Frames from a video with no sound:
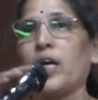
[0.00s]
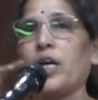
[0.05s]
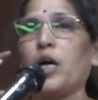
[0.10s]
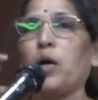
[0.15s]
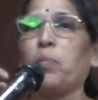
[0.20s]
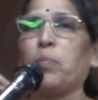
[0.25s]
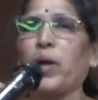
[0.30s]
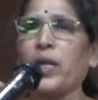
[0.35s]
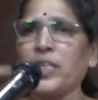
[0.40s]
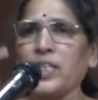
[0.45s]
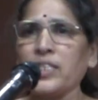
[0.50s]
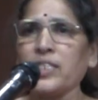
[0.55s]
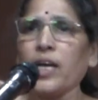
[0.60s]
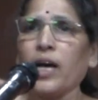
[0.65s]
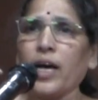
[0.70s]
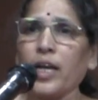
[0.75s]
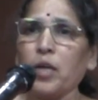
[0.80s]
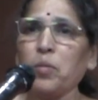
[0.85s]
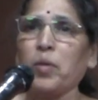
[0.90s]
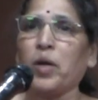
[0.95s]
దాకా
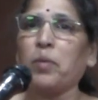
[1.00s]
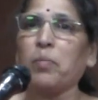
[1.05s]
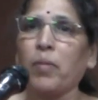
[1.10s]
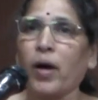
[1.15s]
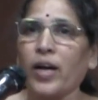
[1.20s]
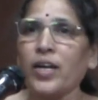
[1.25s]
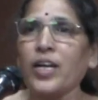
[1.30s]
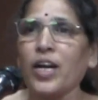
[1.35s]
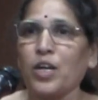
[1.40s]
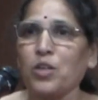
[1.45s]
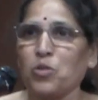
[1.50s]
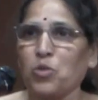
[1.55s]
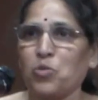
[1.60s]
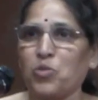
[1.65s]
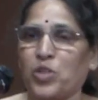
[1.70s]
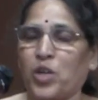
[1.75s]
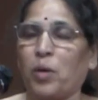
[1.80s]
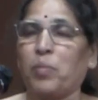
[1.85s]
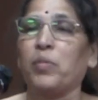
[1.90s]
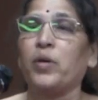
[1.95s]
ప్రతిసారి మనం మాట్లాడుతూ
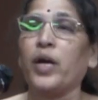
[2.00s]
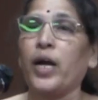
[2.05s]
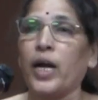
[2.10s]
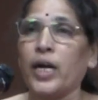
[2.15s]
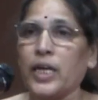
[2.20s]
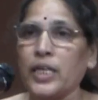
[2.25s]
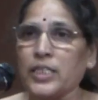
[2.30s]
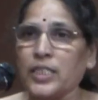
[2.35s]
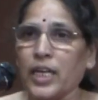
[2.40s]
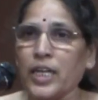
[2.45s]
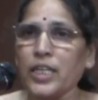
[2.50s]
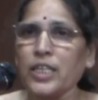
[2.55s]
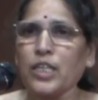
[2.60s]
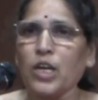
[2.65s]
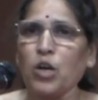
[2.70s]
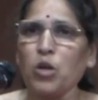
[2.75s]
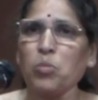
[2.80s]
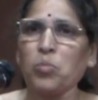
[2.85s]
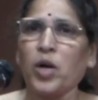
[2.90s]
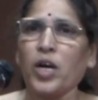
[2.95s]
ఉంటాం అంటే
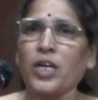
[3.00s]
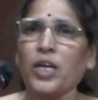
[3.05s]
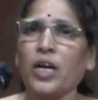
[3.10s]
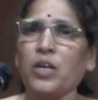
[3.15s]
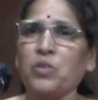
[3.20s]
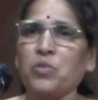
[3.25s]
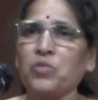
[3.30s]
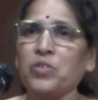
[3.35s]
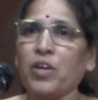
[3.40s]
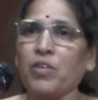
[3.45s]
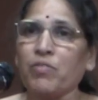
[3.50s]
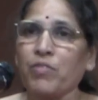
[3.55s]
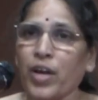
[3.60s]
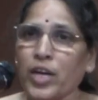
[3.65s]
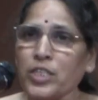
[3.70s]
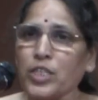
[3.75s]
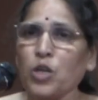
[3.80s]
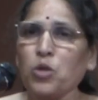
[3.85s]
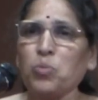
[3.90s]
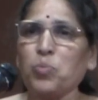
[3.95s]
చరిత్రలో మాట్లాడుతుంటాం
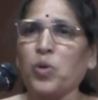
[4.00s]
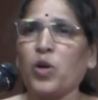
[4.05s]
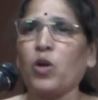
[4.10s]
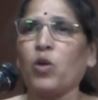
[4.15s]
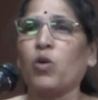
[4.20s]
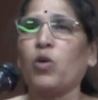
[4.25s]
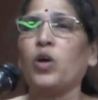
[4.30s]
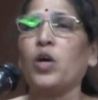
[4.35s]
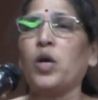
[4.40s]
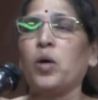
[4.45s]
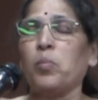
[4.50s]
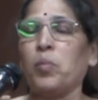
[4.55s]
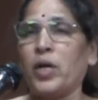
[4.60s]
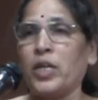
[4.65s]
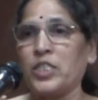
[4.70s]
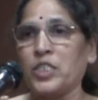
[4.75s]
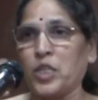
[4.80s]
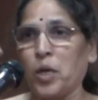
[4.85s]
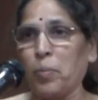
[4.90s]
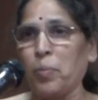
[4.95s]
వ్యాస రూపంలో
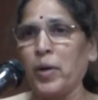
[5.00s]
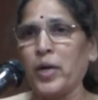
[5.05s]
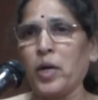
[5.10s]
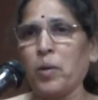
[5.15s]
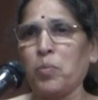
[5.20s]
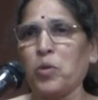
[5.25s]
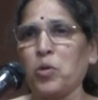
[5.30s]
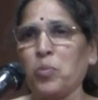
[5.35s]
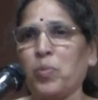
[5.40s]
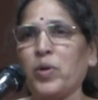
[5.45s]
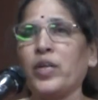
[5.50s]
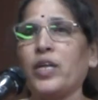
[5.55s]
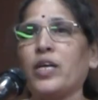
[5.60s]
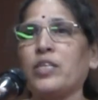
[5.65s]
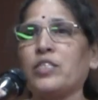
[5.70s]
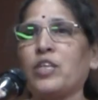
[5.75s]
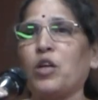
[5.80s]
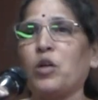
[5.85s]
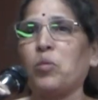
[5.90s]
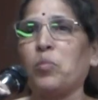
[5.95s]
మనం చెప్పేటప్పుడు
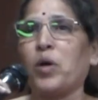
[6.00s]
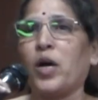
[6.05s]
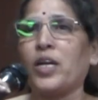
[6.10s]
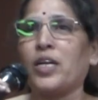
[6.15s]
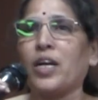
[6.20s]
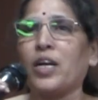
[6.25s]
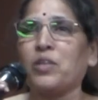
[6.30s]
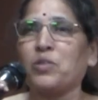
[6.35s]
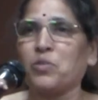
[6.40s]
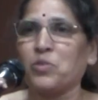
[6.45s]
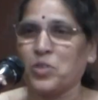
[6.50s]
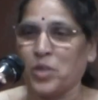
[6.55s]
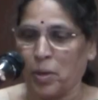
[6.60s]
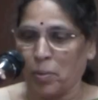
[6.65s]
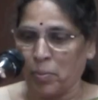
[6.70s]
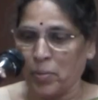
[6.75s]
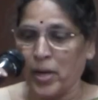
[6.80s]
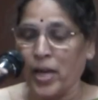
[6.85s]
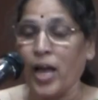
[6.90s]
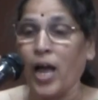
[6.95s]
ఉపన్యాసంలో
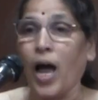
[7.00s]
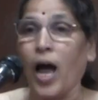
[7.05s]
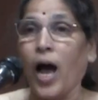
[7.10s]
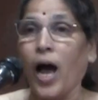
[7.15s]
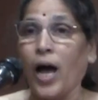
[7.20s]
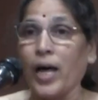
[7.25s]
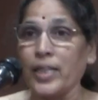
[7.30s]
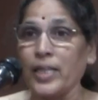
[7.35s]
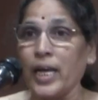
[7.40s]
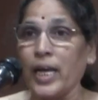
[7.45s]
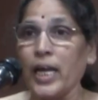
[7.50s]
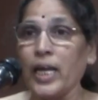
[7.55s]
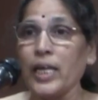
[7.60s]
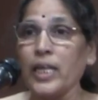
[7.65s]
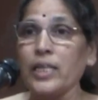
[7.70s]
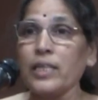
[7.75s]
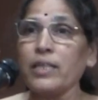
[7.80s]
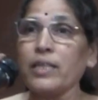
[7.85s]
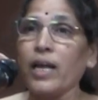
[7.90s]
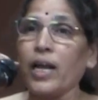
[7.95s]
మాట్లాడుతుంటాం అదే
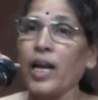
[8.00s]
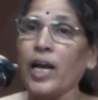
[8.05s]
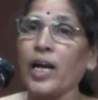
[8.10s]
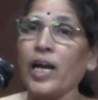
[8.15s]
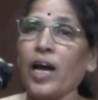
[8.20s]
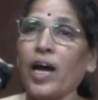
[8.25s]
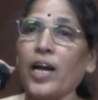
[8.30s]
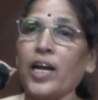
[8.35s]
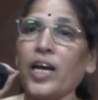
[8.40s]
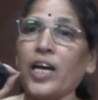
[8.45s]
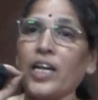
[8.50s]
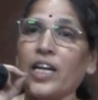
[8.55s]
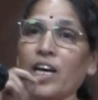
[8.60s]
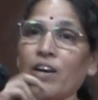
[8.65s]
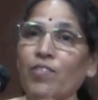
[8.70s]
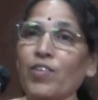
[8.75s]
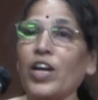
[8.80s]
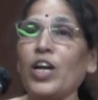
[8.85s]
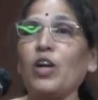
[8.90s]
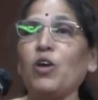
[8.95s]
తెలంగాణ
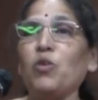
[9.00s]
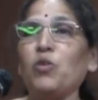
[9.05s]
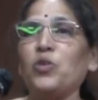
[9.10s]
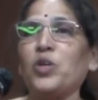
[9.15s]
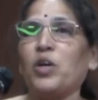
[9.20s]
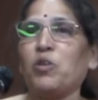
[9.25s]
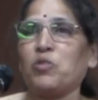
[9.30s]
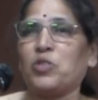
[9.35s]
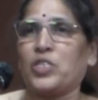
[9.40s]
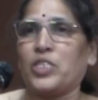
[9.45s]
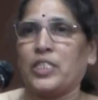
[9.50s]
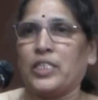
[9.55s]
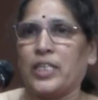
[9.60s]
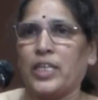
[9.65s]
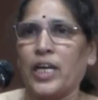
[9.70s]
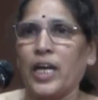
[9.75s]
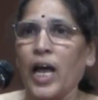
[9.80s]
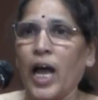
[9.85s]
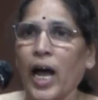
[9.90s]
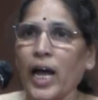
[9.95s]
నవలలో కూడా వచ్చింది
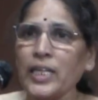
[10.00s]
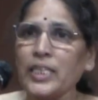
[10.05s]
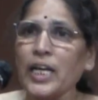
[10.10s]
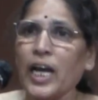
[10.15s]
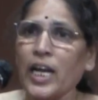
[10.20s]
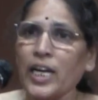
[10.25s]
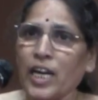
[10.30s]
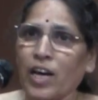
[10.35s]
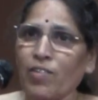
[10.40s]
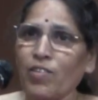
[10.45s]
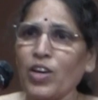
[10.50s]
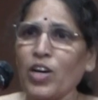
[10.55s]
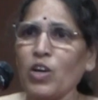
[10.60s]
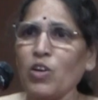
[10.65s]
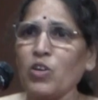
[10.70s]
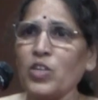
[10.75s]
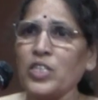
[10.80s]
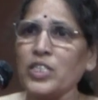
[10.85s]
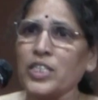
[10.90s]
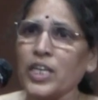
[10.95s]
అయితే ఆ
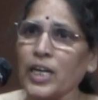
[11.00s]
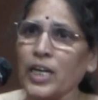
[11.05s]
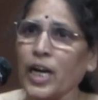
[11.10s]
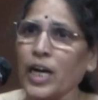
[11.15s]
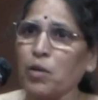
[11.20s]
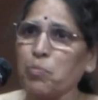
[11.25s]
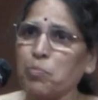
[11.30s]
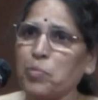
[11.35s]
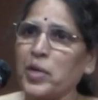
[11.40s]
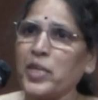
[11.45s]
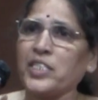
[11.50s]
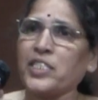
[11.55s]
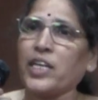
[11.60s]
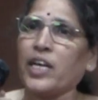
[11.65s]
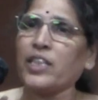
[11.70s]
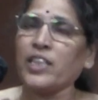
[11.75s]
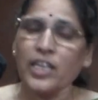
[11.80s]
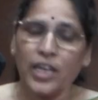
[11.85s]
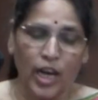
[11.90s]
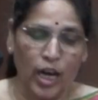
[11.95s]
నవలలో నిజంగా పి
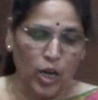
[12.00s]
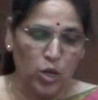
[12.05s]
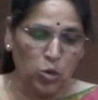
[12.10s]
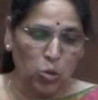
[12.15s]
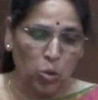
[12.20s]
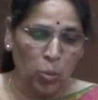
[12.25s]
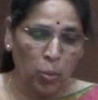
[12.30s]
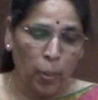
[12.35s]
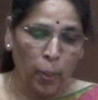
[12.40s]
చంద్ గారు